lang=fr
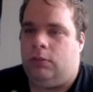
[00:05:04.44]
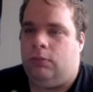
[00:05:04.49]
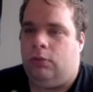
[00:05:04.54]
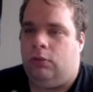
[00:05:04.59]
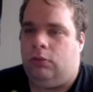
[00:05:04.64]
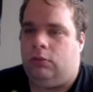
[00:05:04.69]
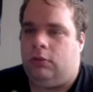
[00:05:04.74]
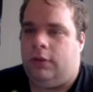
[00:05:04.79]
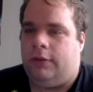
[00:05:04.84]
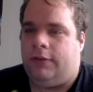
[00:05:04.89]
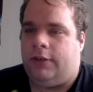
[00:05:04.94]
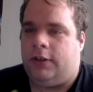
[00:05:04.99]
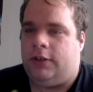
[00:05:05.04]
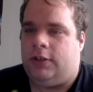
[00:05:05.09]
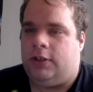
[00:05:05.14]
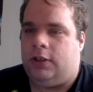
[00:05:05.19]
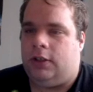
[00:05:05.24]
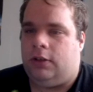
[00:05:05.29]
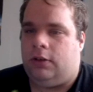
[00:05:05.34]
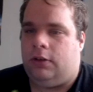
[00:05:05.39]
bon, à vrai
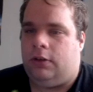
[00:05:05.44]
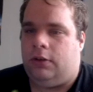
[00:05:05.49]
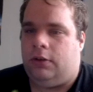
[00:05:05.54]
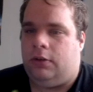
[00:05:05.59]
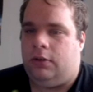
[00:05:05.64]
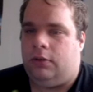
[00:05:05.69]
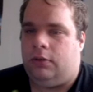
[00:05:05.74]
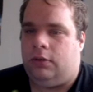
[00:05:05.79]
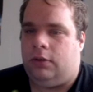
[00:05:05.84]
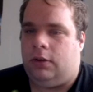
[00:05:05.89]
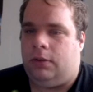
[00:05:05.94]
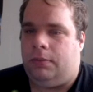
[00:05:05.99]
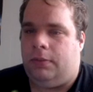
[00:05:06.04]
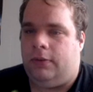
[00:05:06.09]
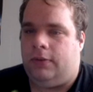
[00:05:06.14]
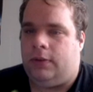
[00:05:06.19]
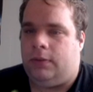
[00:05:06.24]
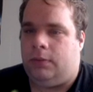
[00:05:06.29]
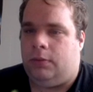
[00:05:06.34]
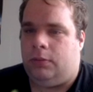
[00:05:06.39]
dire, euh, on n'a pas
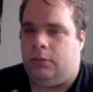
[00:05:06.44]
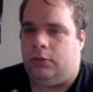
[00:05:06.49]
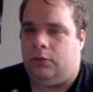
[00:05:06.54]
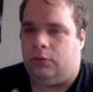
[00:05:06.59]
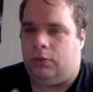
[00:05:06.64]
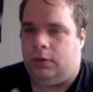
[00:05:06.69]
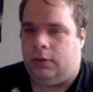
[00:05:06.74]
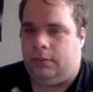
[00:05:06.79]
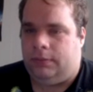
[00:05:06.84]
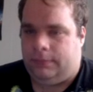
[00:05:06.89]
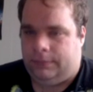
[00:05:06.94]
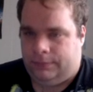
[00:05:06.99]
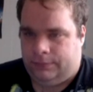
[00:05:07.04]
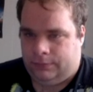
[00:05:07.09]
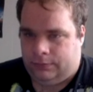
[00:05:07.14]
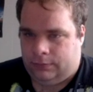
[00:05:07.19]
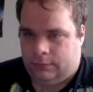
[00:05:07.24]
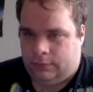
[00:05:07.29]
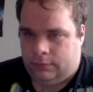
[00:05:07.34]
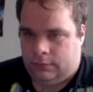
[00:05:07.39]
vraiment besoin.
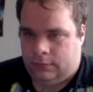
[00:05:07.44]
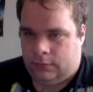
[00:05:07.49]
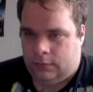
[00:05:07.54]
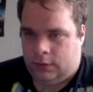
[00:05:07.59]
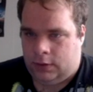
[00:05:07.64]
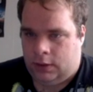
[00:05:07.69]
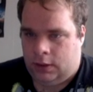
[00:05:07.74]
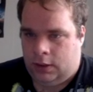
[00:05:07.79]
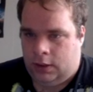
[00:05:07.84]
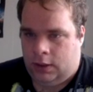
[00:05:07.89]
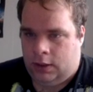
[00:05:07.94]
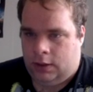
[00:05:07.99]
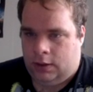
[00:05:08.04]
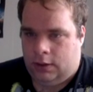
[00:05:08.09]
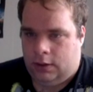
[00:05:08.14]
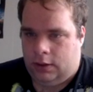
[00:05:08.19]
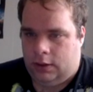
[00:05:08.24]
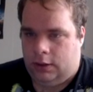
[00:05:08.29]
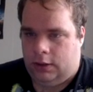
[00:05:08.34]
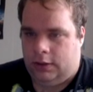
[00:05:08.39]

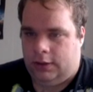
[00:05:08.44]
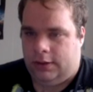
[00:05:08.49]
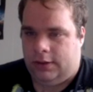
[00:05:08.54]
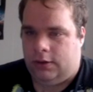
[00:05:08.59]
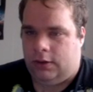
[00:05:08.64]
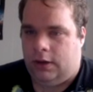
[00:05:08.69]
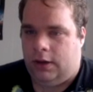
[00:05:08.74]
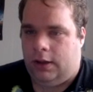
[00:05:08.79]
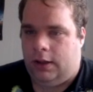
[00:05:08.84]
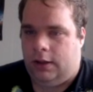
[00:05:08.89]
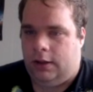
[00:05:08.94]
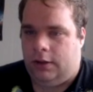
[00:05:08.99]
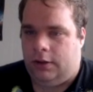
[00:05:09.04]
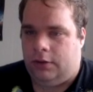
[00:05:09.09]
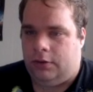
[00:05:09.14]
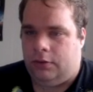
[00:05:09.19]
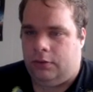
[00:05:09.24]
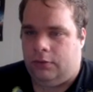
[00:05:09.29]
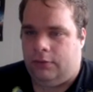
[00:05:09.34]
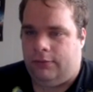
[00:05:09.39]
Et
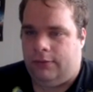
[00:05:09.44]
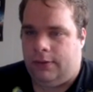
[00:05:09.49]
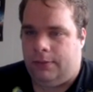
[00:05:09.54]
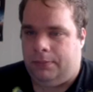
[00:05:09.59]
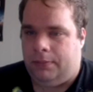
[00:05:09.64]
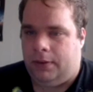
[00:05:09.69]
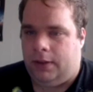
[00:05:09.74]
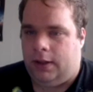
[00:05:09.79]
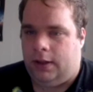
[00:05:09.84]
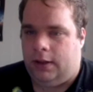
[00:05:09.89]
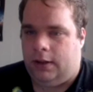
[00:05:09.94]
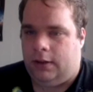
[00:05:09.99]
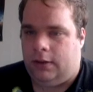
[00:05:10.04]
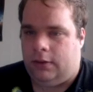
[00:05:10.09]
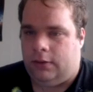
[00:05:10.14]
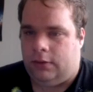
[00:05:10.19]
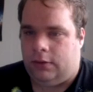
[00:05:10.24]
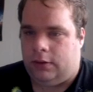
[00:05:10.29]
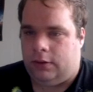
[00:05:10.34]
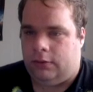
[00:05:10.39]
là, on
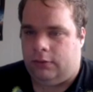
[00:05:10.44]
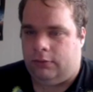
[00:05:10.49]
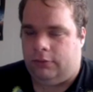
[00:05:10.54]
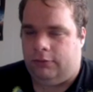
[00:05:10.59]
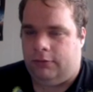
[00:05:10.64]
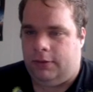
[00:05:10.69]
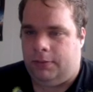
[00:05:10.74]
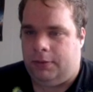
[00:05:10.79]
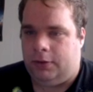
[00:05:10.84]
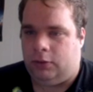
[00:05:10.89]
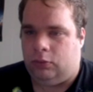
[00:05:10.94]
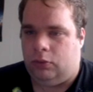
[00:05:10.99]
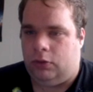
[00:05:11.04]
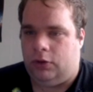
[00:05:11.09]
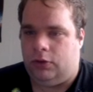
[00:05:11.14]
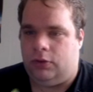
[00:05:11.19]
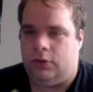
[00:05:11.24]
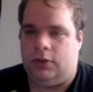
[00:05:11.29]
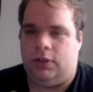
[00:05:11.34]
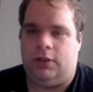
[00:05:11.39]
ne va pas trop
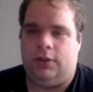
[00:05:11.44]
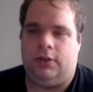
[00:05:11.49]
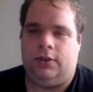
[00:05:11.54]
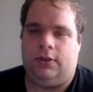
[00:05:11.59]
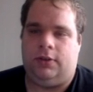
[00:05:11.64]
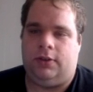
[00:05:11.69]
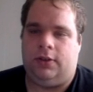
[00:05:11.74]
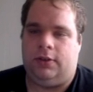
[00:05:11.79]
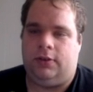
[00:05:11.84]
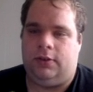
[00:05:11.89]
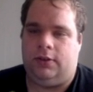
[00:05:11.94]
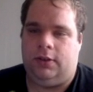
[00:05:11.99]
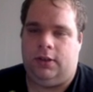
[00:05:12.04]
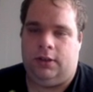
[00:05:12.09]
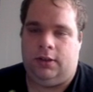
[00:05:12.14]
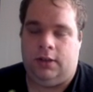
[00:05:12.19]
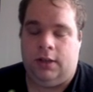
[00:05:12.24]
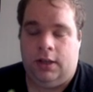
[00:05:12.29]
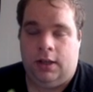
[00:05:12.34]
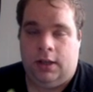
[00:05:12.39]
les utiliser, ça,
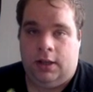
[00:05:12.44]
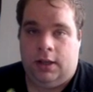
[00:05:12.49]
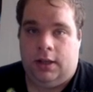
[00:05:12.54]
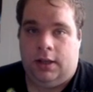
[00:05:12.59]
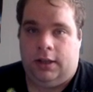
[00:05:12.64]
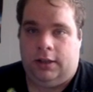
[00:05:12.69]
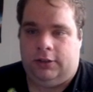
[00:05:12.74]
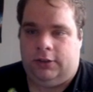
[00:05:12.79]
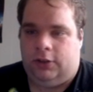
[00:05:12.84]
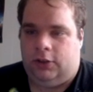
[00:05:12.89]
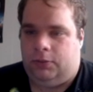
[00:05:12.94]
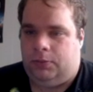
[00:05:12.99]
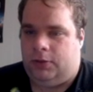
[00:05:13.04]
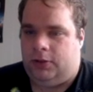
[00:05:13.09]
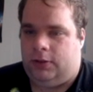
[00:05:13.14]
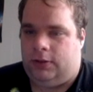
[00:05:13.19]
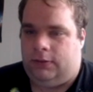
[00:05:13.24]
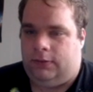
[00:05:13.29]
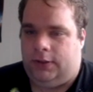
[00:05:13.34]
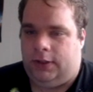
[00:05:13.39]
c'est assez
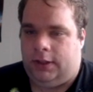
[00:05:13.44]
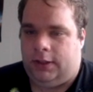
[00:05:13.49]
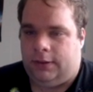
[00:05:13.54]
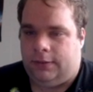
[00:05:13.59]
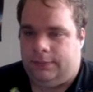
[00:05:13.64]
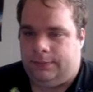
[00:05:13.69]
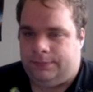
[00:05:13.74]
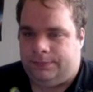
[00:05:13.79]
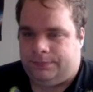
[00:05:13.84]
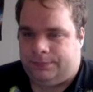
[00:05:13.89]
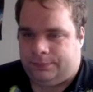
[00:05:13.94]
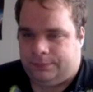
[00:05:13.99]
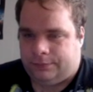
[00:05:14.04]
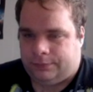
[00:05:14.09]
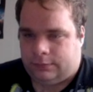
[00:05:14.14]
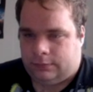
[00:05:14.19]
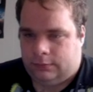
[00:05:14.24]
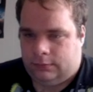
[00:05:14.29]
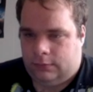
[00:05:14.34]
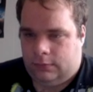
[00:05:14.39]
spécifique.
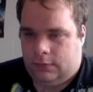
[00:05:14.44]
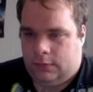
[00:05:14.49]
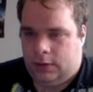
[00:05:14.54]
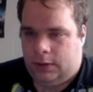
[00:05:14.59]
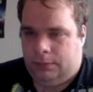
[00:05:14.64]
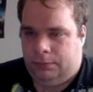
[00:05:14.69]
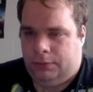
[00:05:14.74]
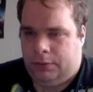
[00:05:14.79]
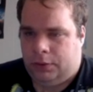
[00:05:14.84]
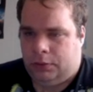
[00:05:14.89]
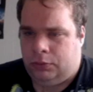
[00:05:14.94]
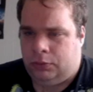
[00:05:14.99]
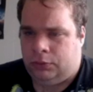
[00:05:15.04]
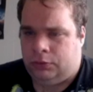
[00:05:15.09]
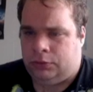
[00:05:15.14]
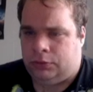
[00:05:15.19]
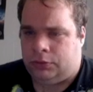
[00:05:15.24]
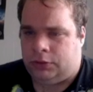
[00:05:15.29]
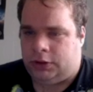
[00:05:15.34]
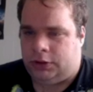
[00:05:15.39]
Par
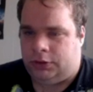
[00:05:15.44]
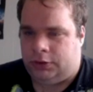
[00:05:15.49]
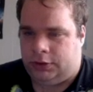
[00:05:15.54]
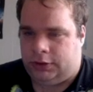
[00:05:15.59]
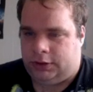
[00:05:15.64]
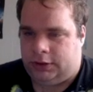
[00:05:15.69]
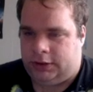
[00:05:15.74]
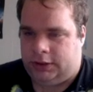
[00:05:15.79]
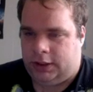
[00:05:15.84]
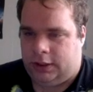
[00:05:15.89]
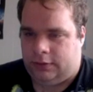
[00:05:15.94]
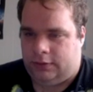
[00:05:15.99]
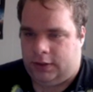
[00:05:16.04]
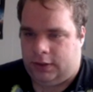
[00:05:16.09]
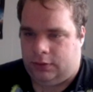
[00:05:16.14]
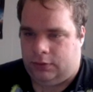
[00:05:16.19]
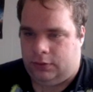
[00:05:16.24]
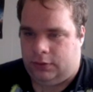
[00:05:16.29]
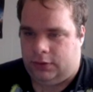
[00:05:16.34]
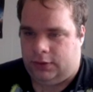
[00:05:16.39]
contre, on risque de se
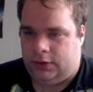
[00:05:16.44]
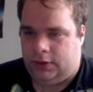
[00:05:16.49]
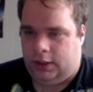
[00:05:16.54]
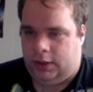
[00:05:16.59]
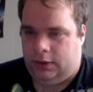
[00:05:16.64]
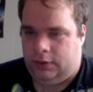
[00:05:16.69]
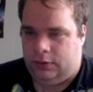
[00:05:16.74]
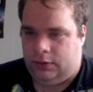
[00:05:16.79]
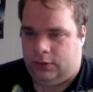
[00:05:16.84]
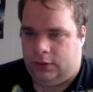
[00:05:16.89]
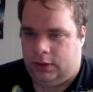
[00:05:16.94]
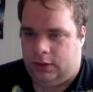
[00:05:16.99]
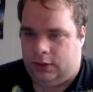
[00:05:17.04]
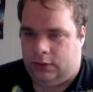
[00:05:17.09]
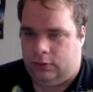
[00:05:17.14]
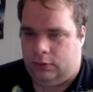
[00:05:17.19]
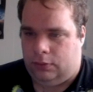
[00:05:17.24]
servir de ça, de ces,